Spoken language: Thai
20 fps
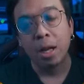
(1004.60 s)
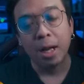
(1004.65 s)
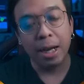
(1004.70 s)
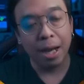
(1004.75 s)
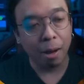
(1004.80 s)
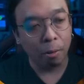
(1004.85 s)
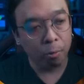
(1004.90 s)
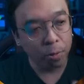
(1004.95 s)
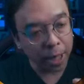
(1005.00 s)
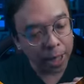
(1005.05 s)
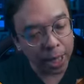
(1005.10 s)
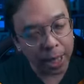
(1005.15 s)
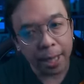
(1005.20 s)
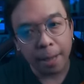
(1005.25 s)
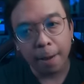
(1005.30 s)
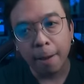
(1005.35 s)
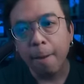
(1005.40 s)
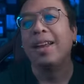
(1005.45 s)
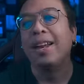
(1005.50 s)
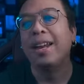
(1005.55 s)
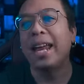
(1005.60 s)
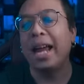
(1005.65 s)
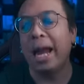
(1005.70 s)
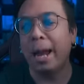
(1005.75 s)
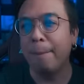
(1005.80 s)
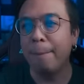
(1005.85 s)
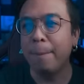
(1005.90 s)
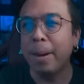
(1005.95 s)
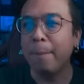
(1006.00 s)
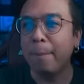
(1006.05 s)
เล่าดีนะค
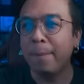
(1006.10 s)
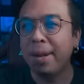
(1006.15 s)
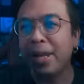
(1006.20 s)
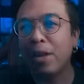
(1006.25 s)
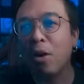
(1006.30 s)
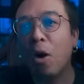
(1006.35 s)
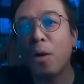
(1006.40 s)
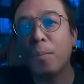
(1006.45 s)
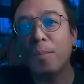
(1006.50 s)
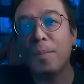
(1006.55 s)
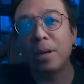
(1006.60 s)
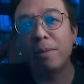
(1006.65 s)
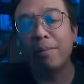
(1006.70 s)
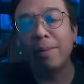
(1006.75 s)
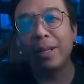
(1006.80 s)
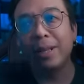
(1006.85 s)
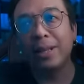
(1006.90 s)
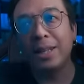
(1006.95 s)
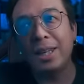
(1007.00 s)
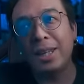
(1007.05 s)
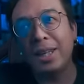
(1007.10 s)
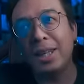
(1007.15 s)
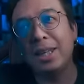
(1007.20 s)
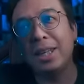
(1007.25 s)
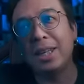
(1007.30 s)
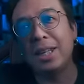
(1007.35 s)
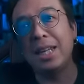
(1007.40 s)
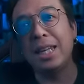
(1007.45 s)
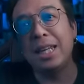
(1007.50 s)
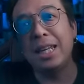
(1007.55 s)
รับมันมียอดพีระมิดที่
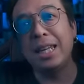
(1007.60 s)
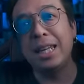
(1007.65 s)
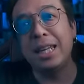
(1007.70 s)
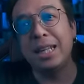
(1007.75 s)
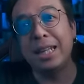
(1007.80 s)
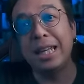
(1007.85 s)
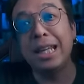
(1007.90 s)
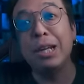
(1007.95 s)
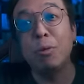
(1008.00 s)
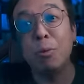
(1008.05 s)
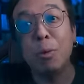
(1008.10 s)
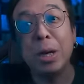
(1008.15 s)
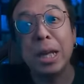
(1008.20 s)
ที่ที่ดู